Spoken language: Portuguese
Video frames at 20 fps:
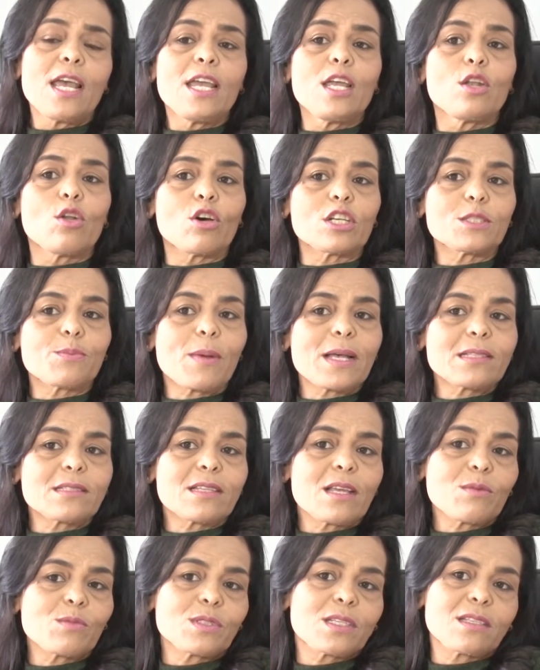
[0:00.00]
e nós
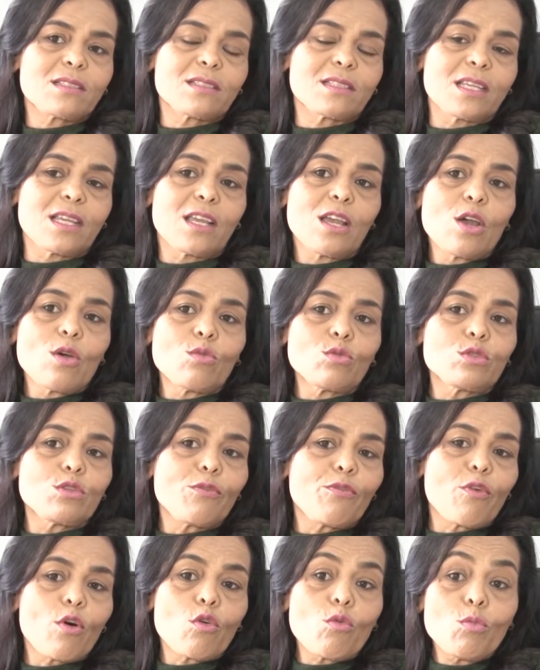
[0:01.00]
passamos assim um
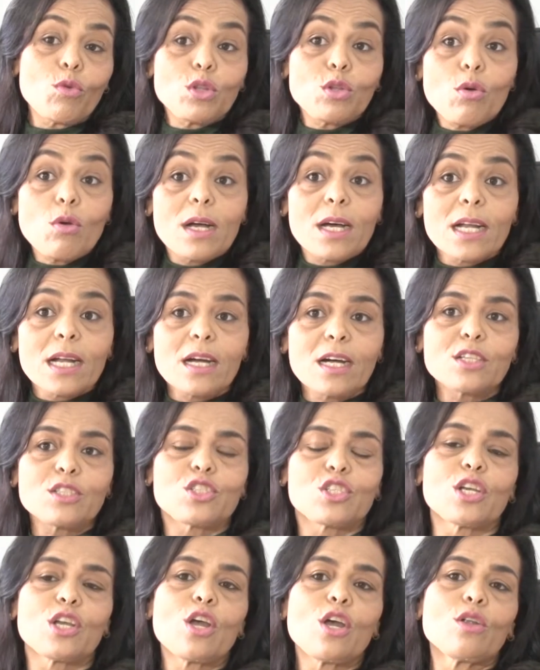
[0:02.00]
sufoco muito
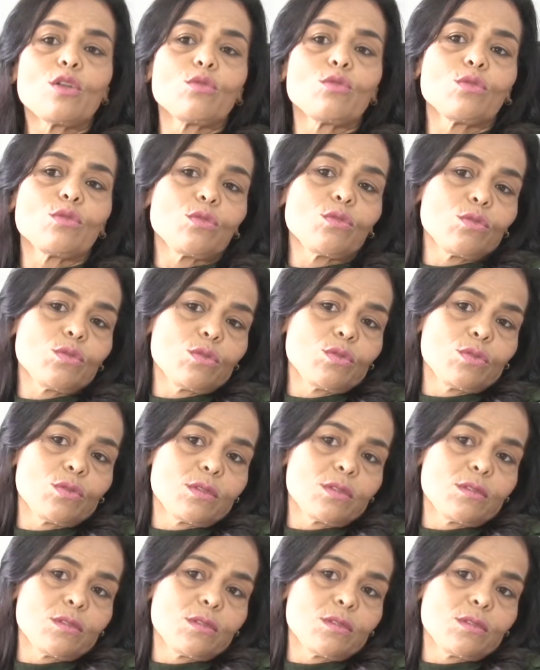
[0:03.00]
grande no, no,